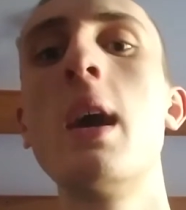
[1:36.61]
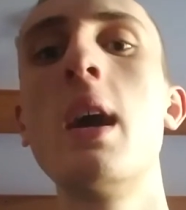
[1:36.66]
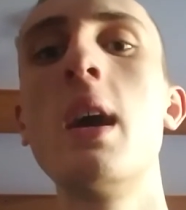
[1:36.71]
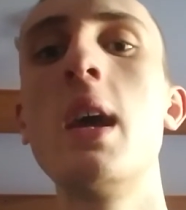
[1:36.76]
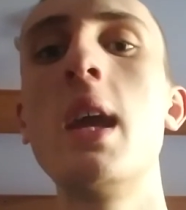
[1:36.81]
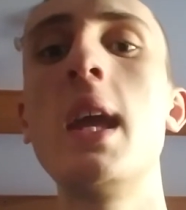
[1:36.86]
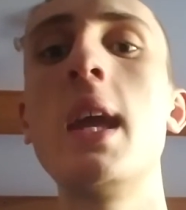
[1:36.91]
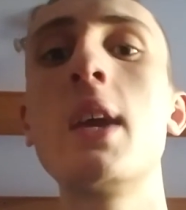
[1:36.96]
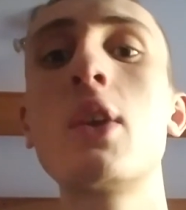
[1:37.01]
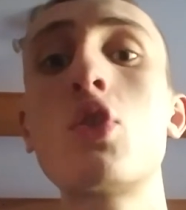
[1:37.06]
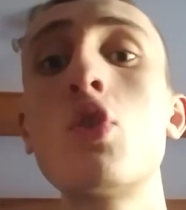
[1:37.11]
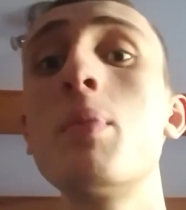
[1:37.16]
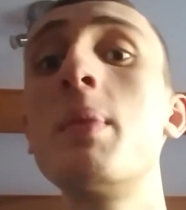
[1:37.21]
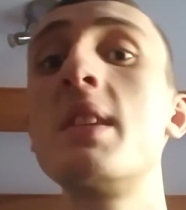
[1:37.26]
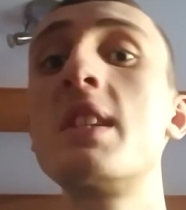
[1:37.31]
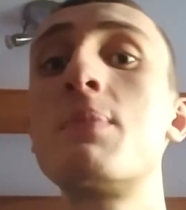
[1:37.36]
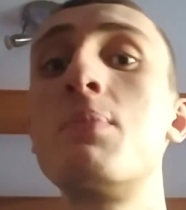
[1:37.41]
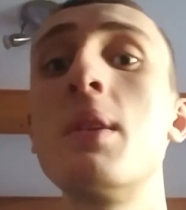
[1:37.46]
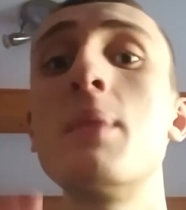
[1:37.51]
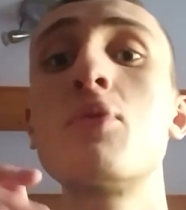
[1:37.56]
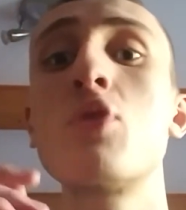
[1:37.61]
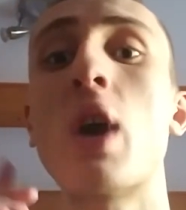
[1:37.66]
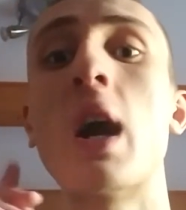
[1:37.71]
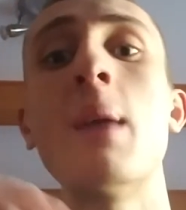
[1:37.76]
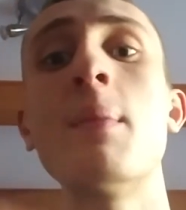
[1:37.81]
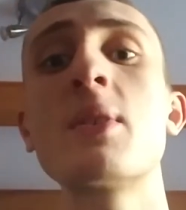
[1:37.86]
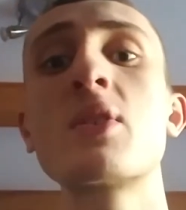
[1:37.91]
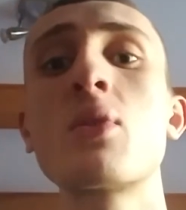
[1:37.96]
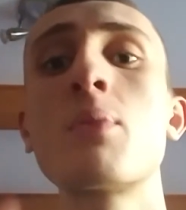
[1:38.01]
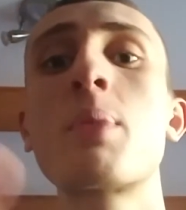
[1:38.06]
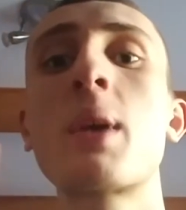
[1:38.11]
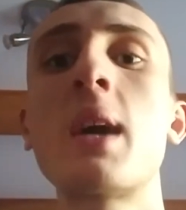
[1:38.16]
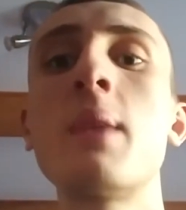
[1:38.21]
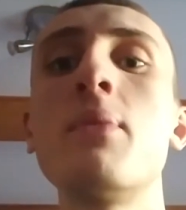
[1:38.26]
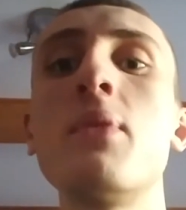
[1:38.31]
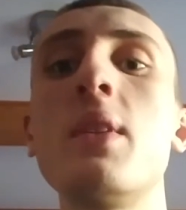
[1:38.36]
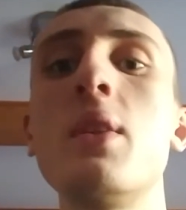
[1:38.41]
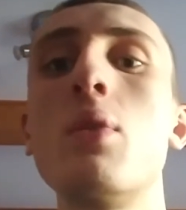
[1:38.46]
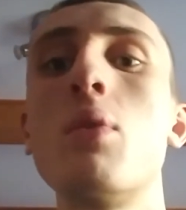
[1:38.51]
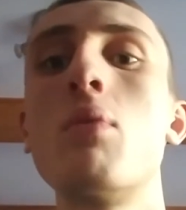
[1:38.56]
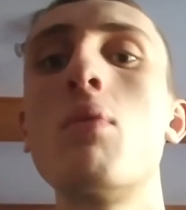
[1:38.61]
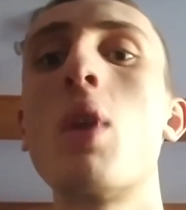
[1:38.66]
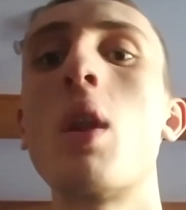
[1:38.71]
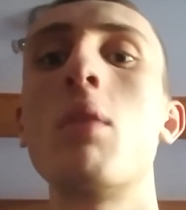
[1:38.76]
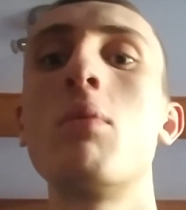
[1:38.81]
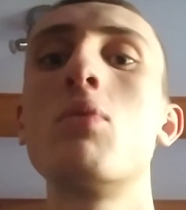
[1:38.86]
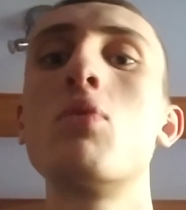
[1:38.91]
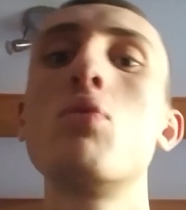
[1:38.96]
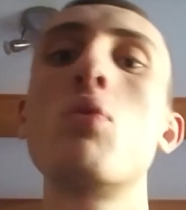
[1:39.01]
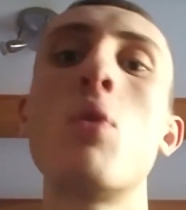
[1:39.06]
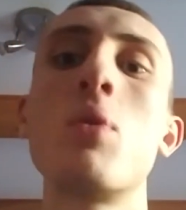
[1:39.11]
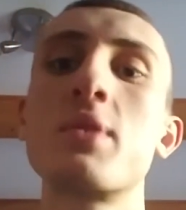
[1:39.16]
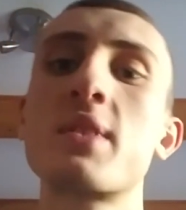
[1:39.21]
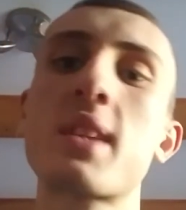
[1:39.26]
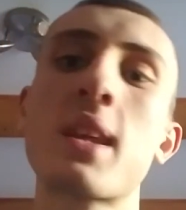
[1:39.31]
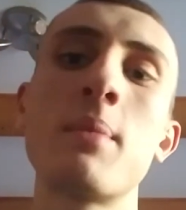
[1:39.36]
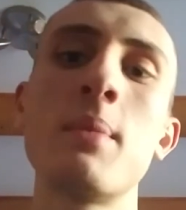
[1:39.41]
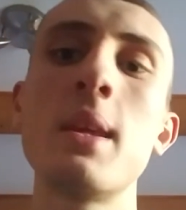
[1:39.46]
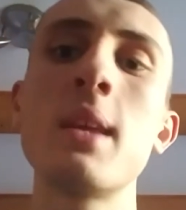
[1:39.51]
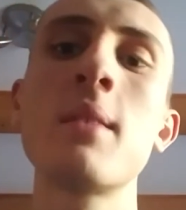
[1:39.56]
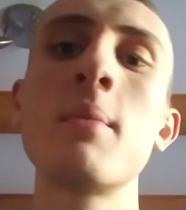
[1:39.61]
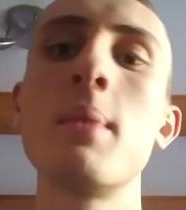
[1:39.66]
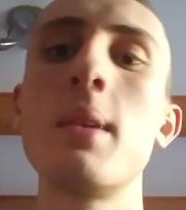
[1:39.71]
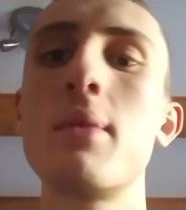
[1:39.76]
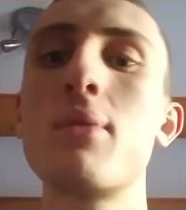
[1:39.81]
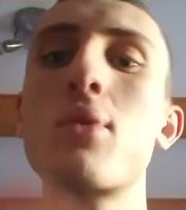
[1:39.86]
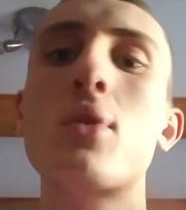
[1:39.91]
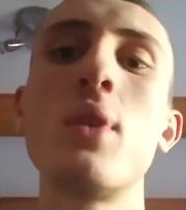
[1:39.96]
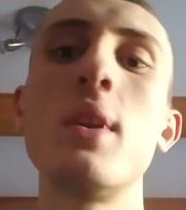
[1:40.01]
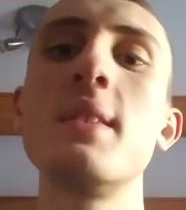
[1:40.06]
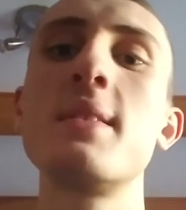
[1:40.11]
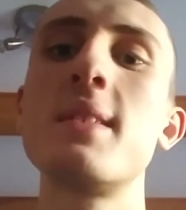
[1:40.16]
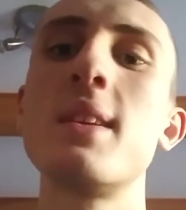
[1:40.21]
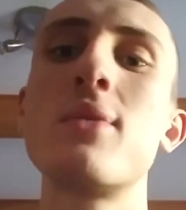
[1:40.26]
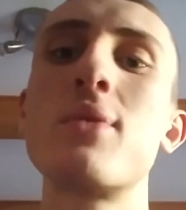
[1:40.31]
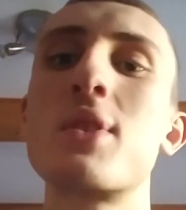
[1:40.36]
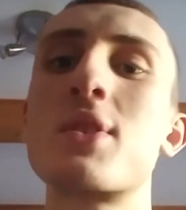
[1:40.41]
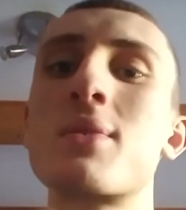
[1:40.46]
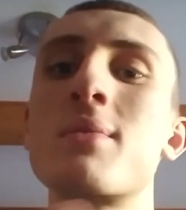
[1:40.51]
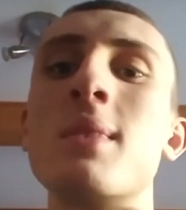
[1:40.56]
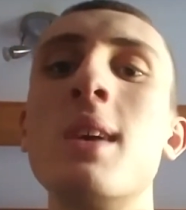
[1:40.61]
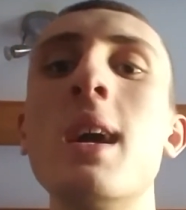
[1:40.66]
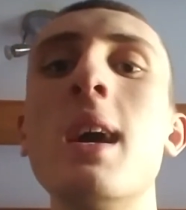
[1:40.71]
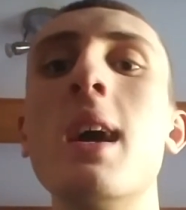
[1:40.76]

et Cube est disponible sur Amazon Prime Video voilà ou en streaming mais vous connaissez de toute façon